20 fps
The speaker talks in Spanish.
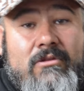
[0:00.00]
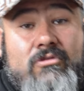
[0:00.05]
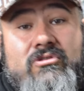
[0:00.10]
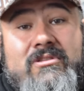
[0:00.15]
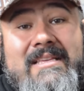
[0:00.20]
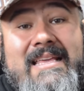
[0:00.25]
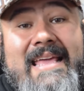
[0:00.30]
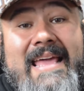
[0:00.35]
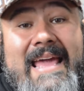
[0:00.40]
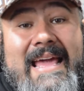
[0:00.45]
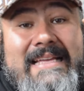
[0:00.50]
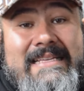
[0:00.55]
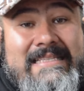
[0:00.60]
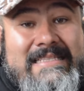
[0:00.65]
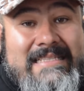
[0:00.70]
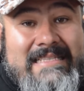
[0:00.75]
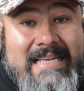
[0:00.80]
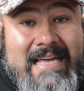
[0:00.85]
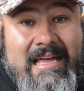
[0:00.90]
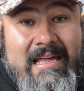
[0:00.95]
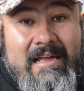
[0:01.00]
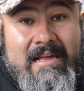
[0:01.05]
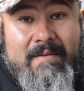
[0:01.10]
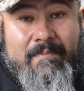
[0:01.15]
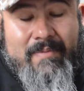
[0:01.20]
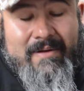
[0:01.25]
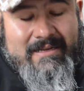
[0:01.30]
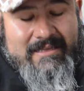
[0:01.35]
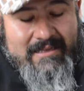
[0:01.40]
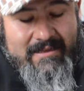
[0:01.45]
Si es que,
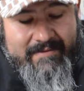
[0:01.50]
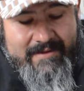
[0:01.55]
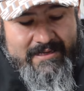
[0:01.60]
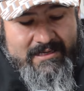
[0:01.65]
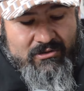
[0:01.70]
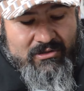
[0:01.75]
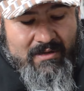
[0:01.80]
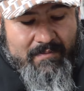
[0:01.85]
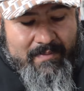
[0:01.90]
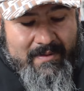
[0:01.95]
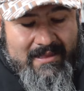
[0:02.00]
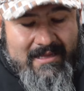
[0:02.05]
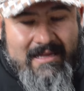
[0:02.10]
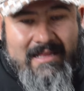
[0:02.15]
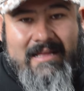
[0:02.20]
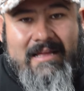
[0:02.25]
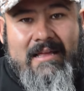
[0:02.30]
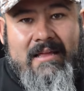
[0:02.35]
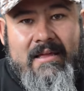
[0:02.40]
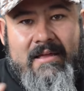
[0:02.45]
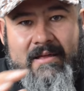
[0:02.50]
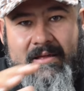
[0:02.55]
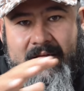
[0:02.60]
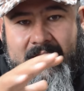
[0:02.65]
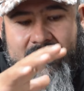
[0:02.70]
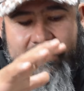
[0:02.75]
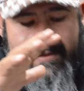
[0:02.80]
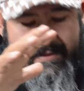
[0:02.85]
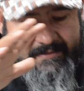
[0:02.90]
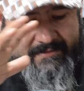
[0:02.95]
aparte de haber hecho esa pendejada,
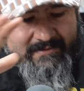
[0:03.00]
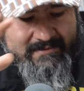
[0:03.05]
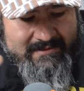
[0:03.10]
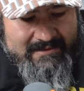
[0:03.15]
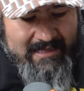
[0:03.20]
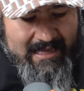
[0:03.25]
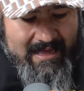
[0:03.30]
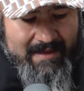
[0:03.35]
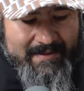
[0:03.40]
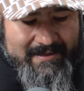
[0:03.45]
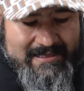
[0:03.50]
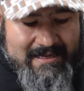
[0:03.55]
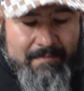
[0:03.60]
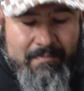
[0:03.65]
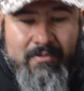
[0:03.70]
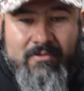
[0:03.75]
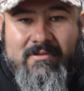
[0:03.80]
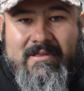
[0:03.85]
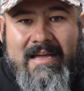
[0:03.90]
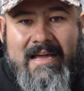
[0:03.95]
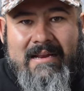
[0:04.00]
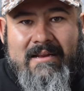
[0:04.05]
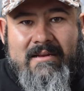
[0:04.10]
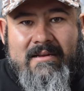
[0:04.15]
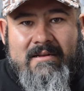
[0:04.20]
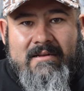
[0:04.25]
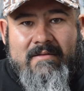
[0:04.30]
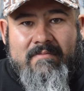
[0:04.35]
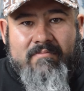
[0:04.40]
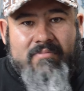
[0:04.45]
sabes apuntar,
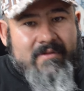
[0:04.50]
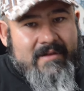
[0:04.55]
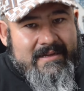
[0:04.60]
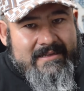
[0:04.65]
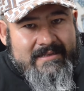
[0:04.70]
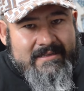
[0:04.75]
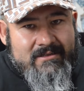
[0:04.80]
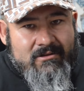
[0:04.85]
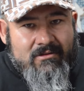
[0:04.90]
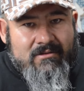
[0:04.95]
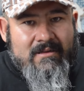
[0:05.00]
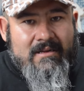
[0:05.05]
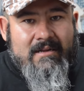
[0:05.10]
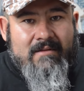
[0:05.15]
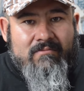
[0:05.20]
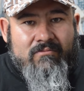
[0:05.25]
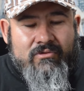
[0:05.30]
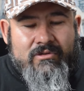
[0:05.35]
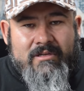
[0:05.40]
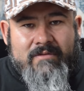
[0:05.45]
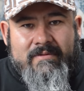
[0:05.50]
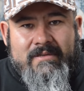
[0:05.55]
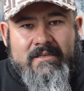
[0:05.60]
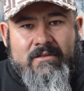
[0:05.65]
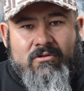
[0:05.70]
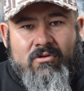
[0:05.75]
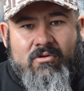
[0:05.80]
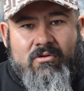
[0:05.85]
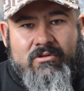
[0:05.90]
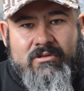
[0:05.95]
porque esa es otra. Muchas veces
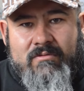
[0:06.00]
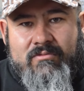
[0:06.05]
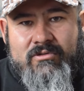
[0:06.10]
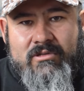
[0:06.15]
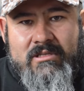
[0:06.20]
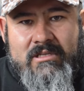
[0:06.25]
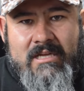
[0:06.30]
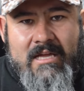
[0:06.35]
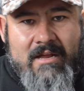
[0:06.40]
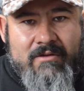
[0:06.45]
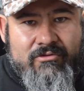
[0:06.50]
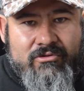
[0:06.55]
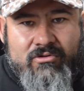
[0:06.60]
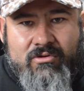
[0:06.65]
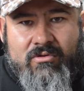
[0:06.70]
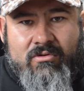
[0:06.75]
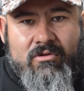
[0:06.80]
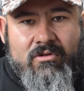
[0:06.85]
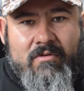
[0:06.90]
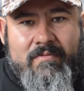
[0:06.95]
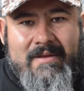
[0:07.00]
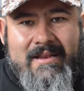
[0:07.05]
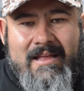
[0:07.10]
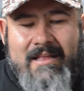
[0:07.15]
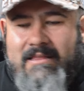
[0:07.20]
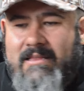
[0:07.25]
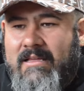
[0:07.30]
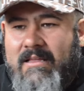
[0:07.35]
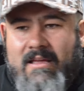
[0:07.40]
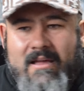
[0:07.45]
no conocemos ni siquiera nuestro ojo
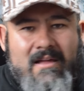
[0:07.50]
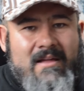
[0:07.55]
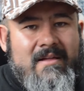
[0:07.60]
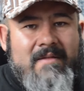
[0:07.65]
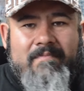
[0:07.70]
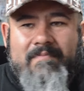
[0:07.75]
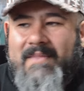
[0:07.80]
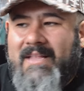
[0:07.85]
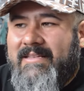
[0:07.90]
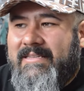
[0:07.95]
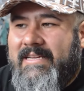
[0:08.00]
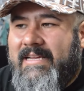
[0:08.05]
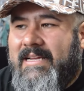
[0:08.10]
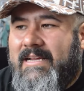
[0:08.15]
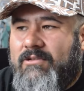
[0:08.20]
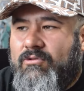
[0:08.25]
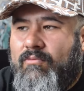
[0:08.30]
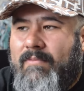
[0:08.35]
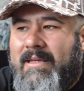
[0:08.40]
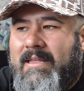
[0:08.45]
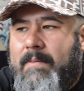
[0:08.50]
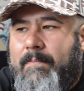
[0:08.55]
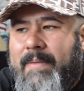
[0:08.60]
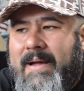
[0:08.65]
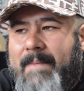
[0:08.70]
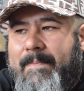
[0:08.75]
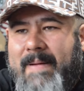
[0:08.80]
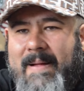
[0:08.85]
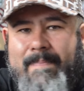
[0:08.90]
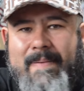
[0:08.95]
dominante. Y, chingue su madre,
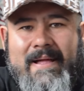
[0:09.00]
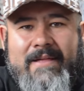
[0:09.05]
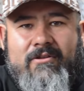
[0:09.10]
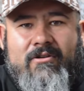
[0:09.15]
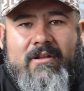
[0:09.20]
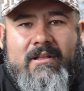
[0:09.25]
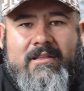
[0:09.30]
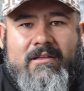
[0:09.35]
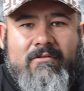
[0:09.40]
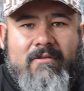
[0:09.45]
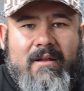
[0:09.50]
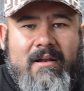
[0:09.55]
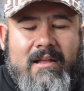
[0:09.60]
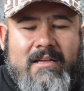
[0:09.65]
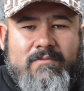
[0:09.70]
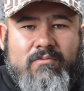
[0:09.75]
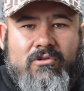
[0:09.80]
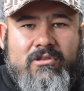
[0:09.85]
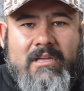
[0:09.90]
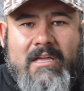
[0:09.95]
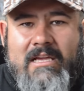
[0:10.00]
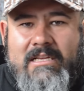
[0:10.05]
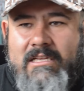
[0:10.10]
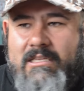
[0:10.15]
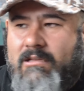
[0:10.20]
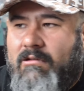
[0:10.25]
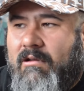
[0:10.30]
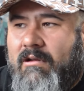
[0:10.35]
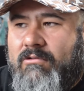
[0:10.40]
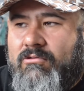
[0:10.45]
pa, pa, pa. Yo le tiro a las botellas, le
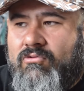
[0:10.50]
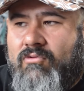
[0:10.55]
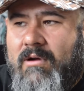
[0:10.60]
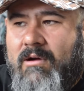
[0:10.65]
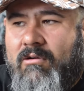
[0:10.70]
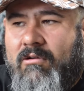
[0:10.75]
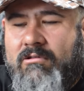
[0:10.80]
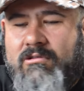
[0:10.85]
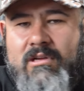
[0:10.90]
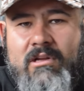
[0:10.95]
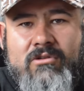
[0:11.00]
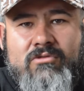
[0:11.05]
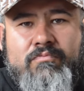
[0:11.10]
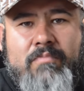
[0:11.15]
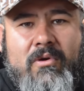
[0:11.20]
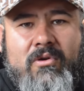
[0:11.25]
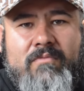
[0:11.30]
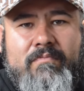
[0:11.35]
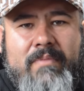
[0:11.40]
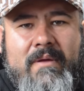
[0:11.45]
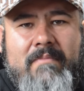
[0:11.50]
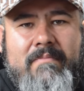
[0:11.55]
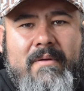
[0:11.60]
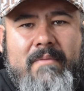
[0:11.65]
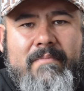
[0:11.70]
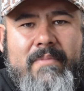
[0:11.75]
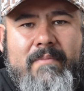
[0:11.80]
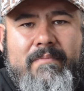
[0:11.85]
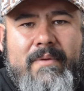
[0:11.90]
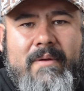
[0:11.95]
tiro a los guajolos, a los pollos, pim,
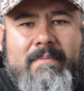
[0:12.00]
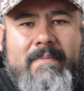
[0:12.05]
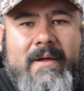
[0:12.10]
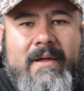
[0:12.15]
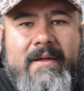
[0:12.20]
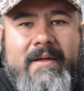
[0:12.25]
pim, pim, pim.